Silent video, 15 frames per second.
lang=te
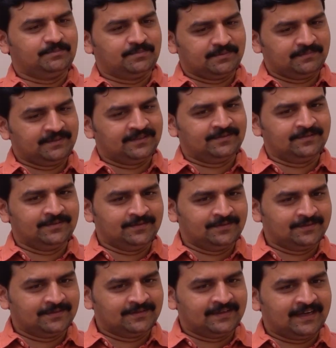ఇప్పుడు మీకు
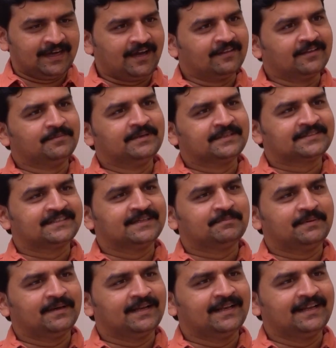ఆల్ ది బెస్ట్
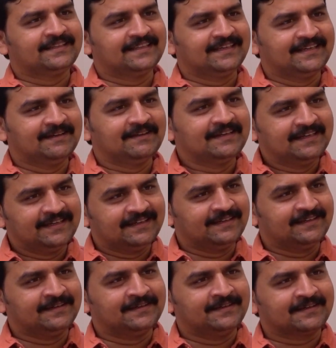చెప్పాలా లేకపోతే
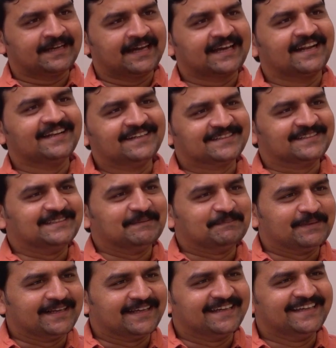కంగ్రాచులేషన్ చెప్పాలా